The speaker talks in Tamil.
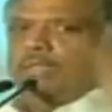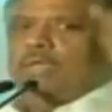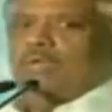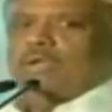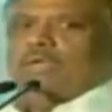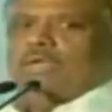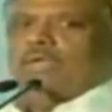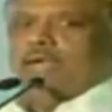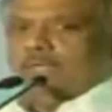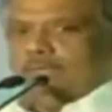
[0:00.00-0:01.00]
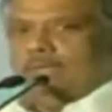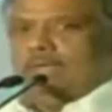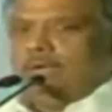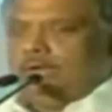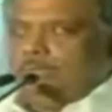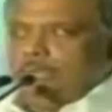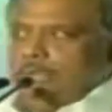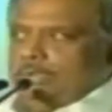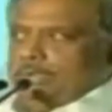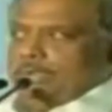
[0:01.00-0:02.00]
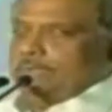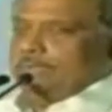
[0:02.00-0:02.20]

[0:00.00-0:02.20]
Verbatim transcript: அந்த ஒளியை அது இங்கு அனுப்புகிறது